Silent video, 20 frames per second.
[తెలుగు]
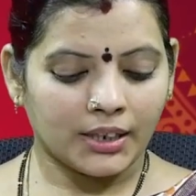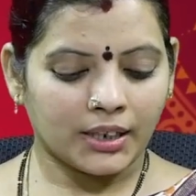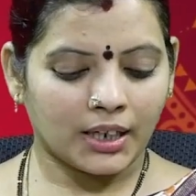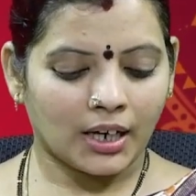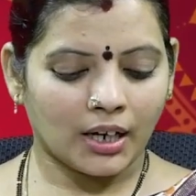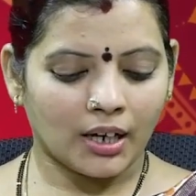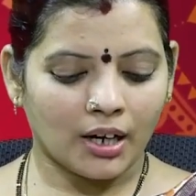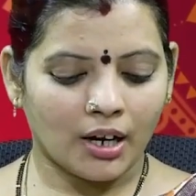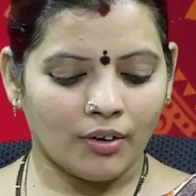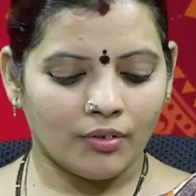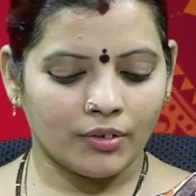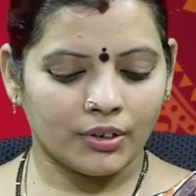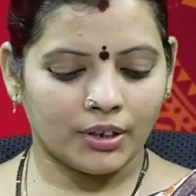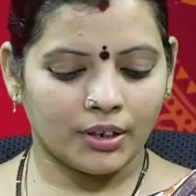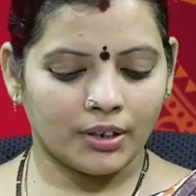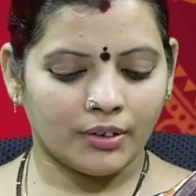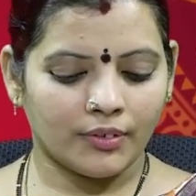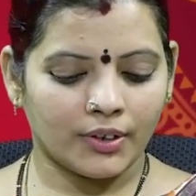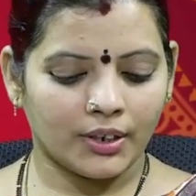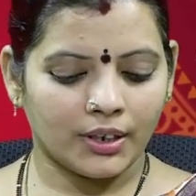అధికంగా
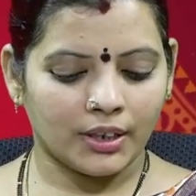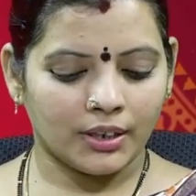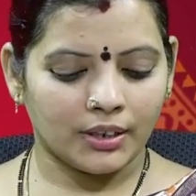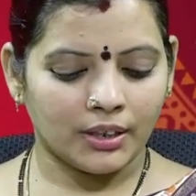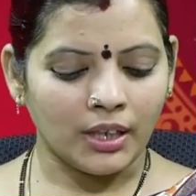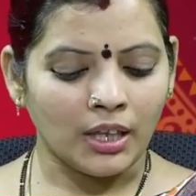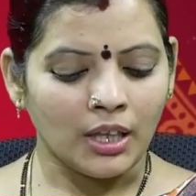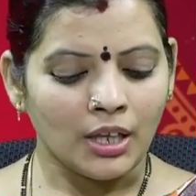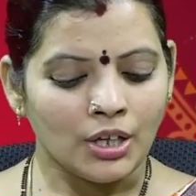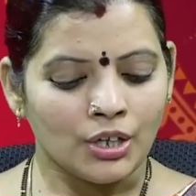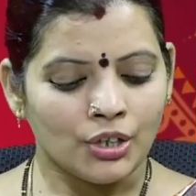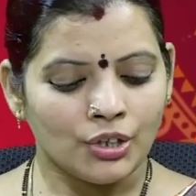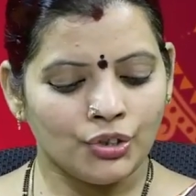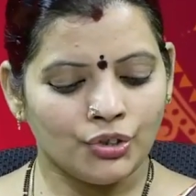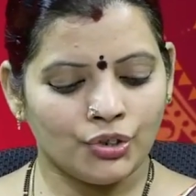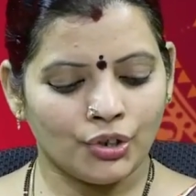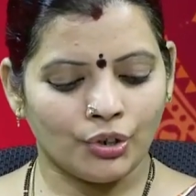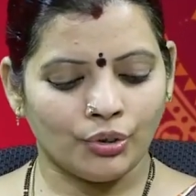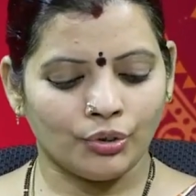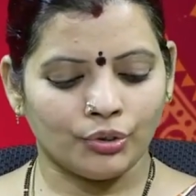ఉండడం అనేది
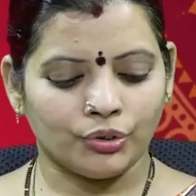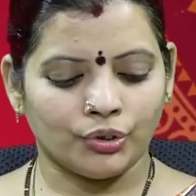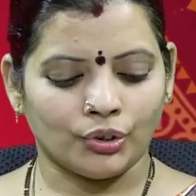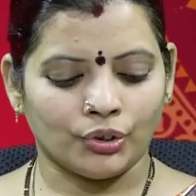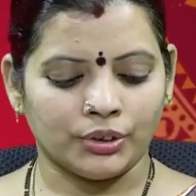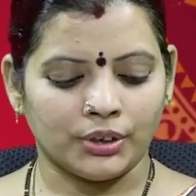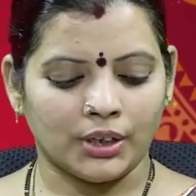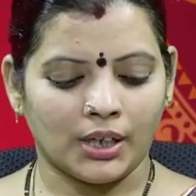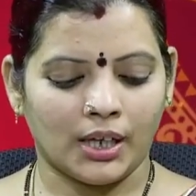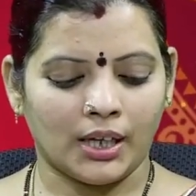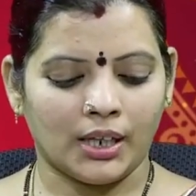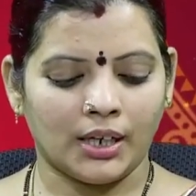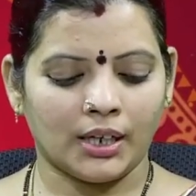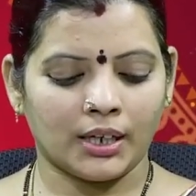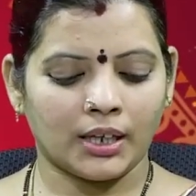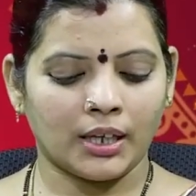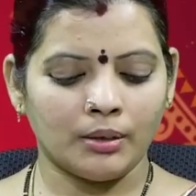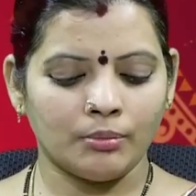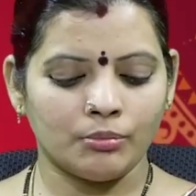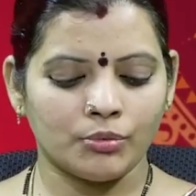జరుగుతోంది
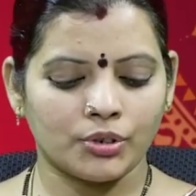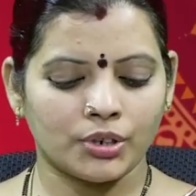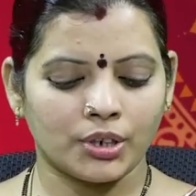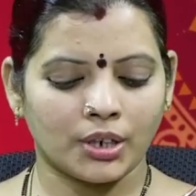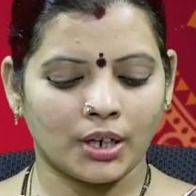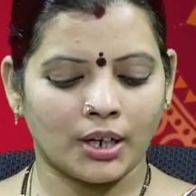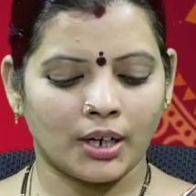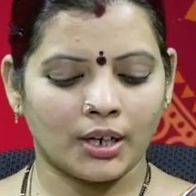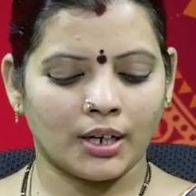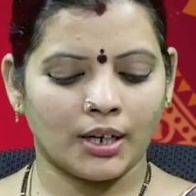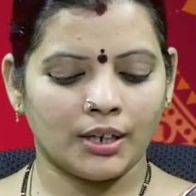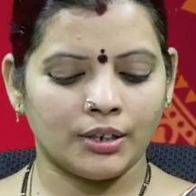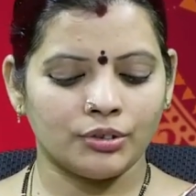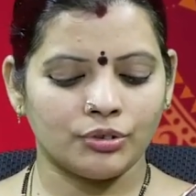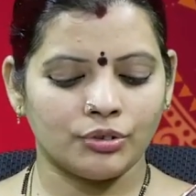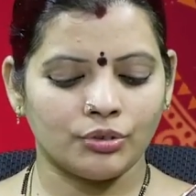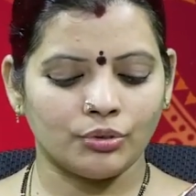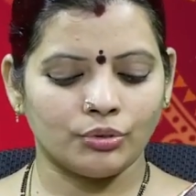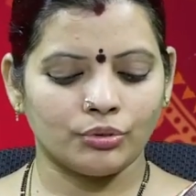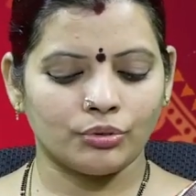అలాగే ముఖ్యంగా కానీ
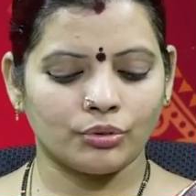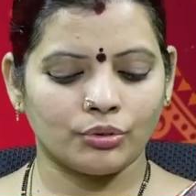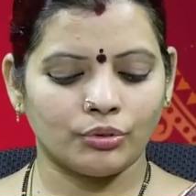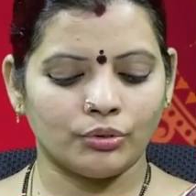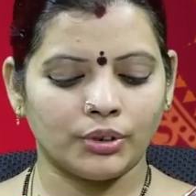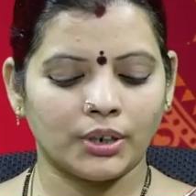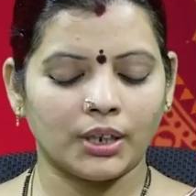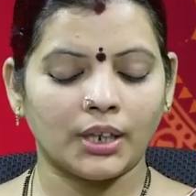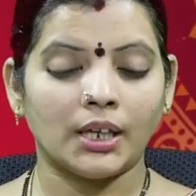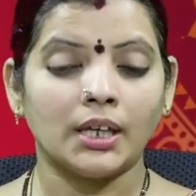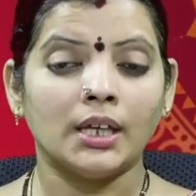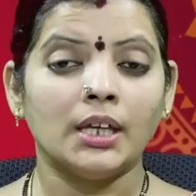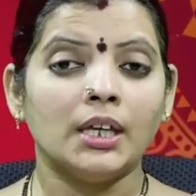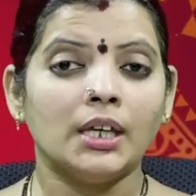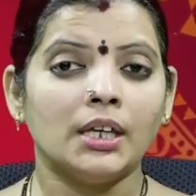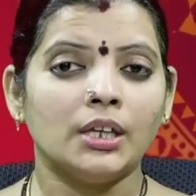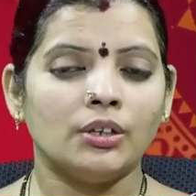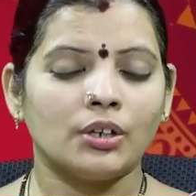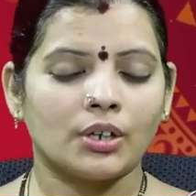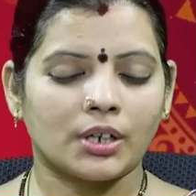చూసుకుంటే
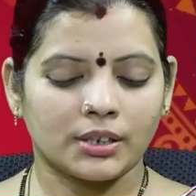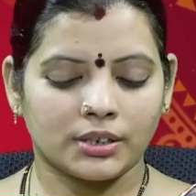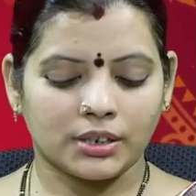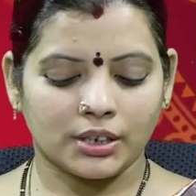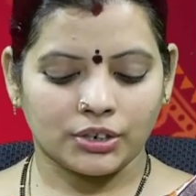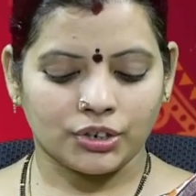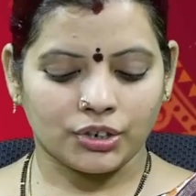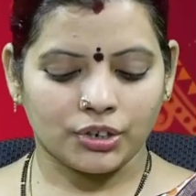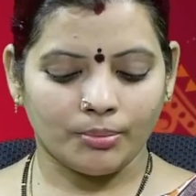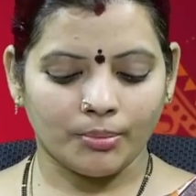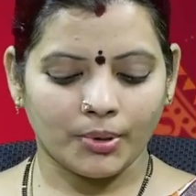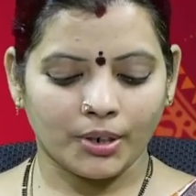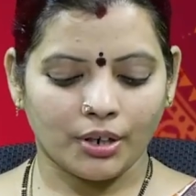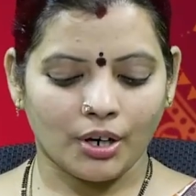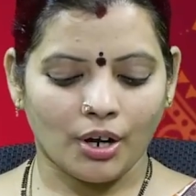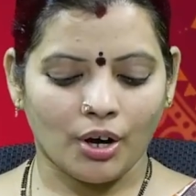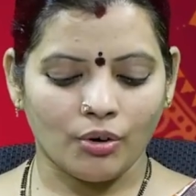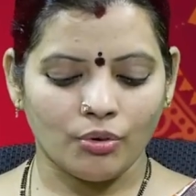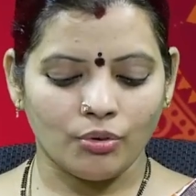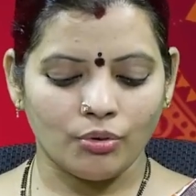ఈ యొక్క సష్టమ
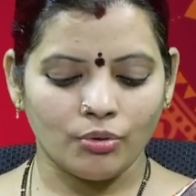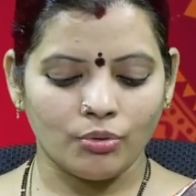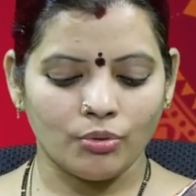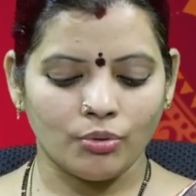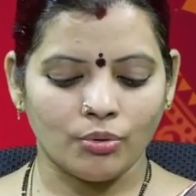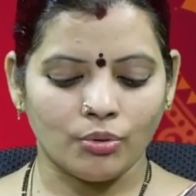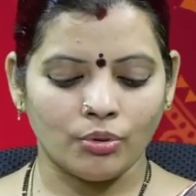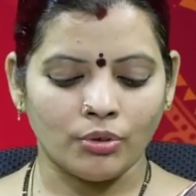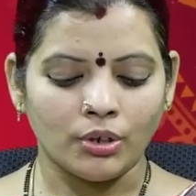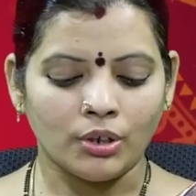రాహువు